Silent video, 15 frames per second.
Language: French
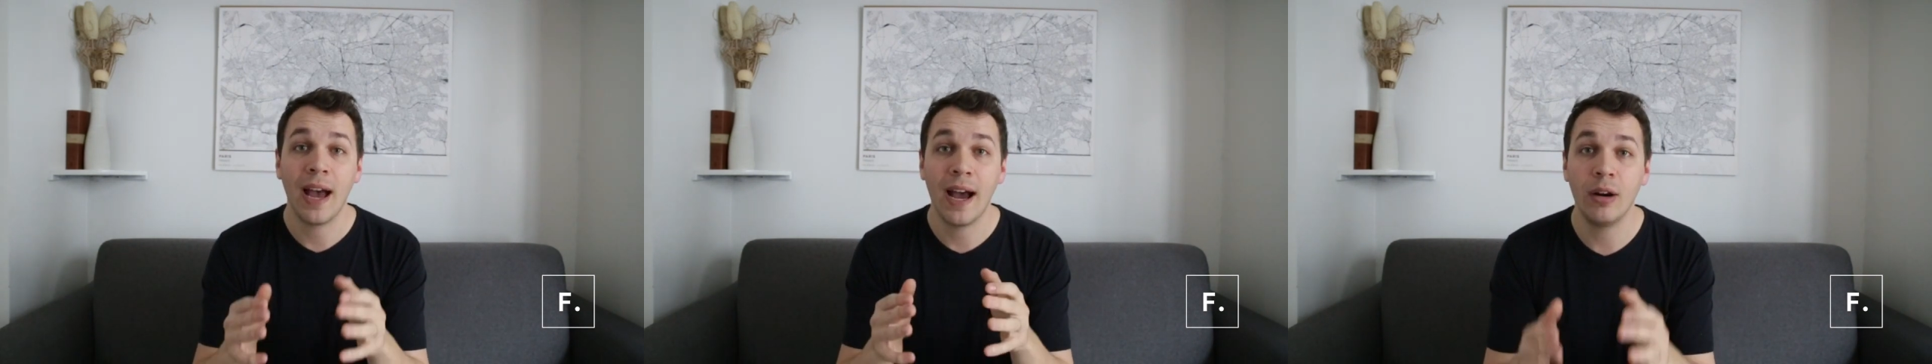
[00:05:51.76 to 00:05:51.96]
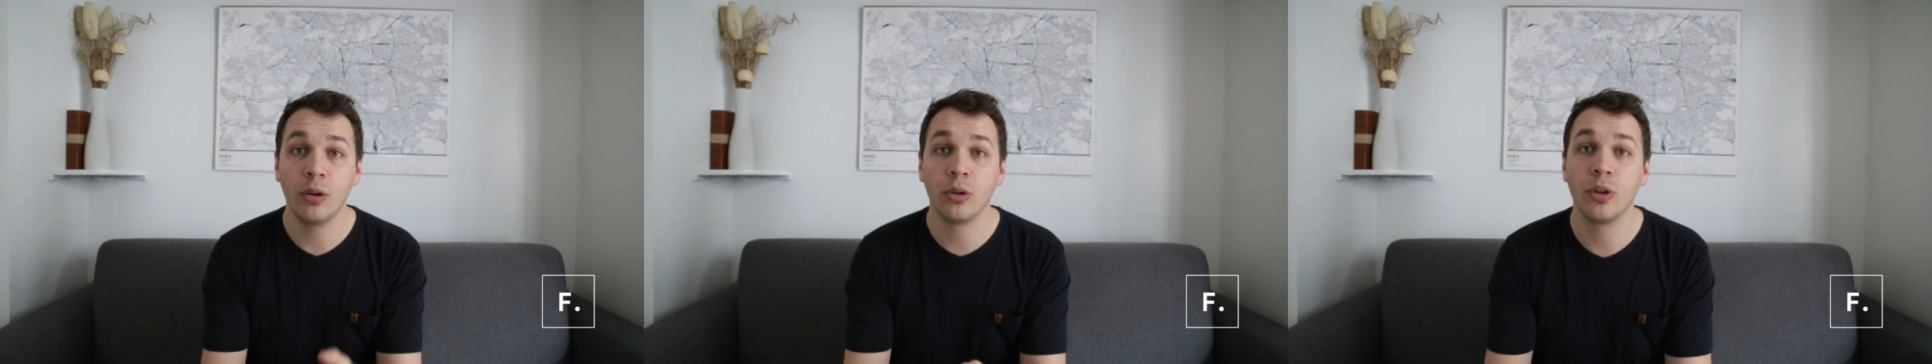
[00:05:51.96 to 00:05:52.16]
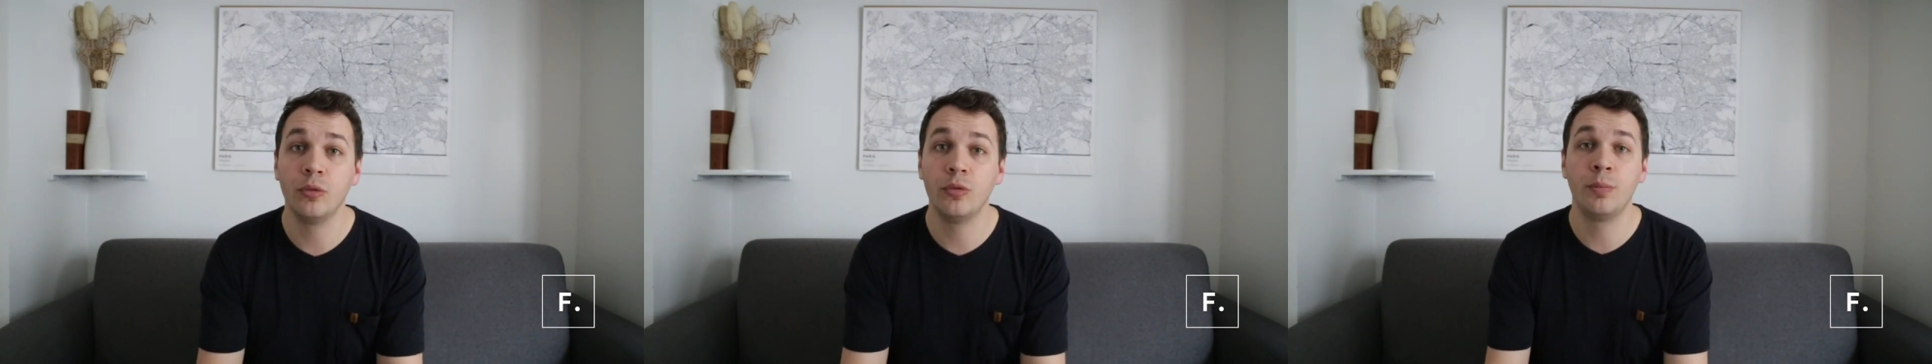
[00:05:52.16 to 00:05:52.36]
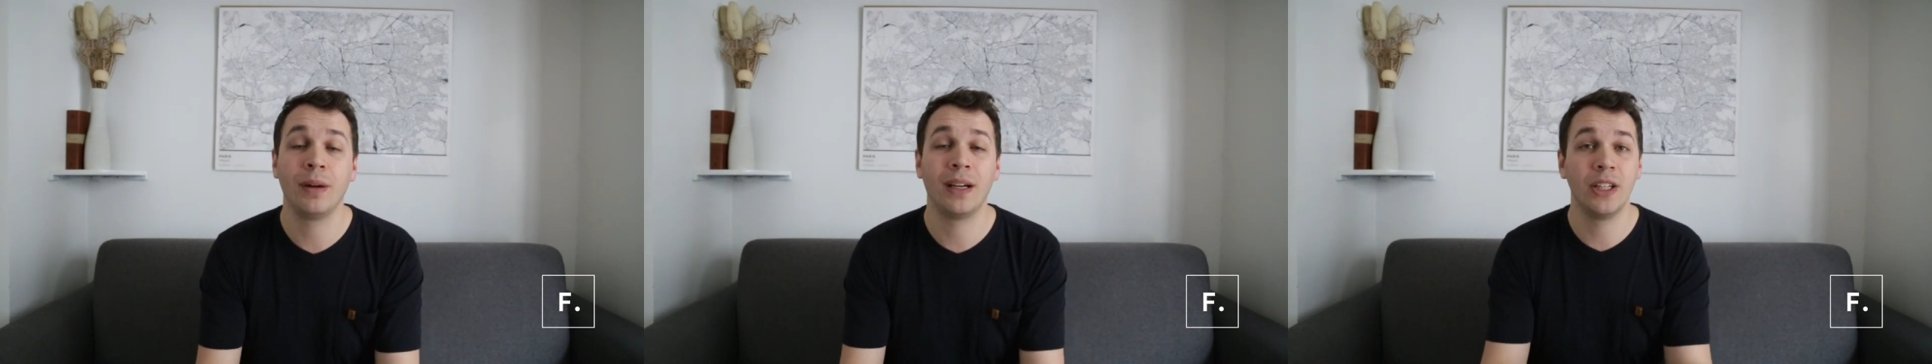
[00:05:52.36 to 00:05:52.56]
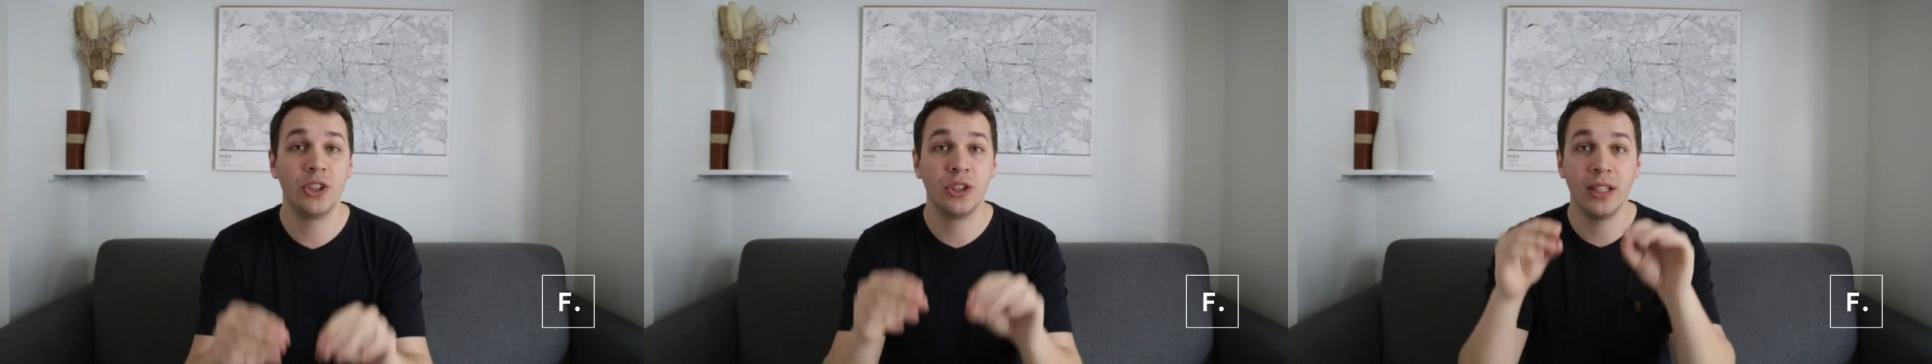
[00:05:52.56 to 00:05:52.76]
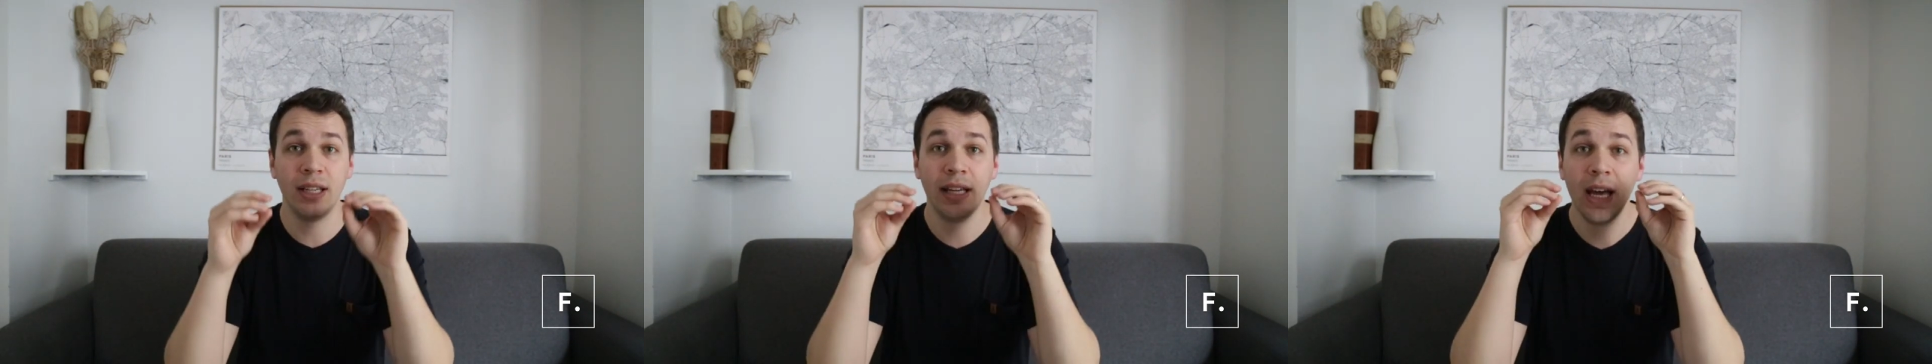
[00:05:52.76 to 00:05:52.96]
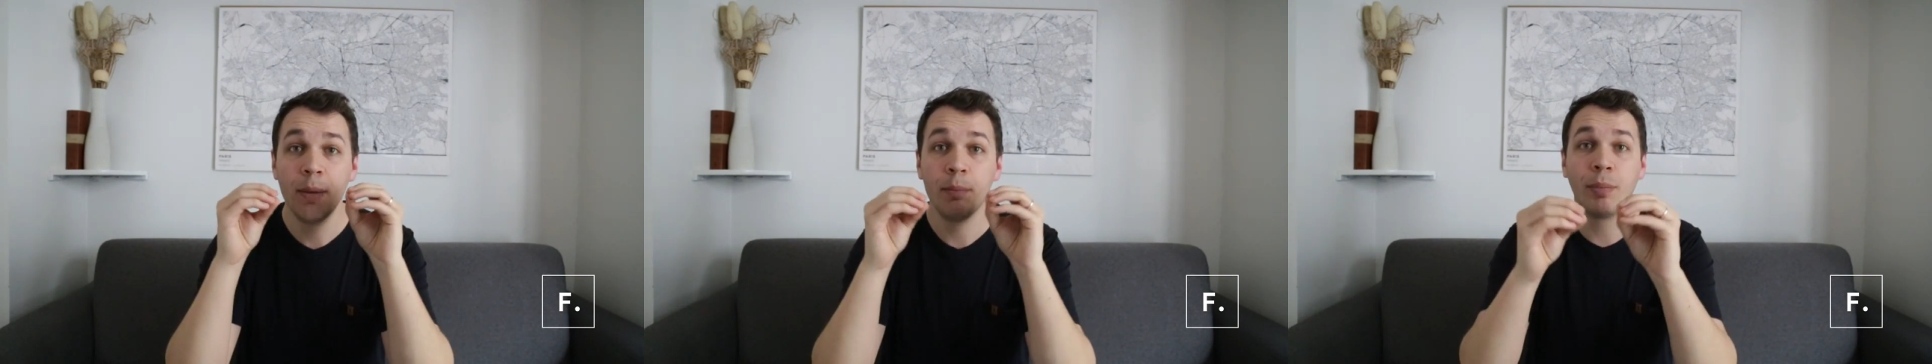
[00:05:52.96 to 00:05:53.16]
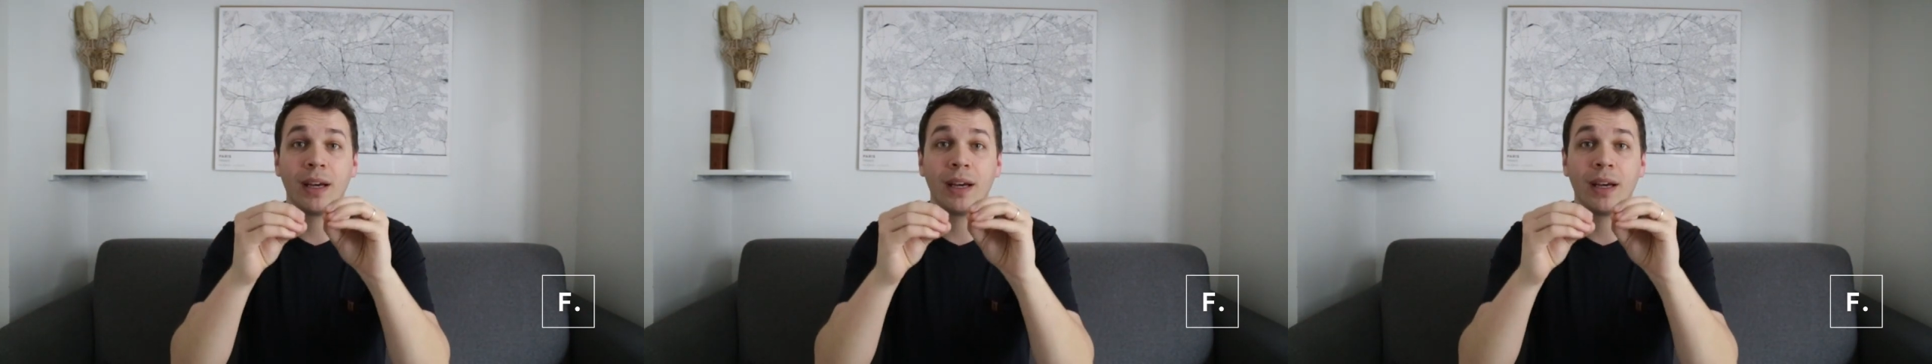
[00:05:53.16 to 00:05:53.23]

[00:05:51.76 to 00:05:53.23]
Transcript: Alors que vous prêchez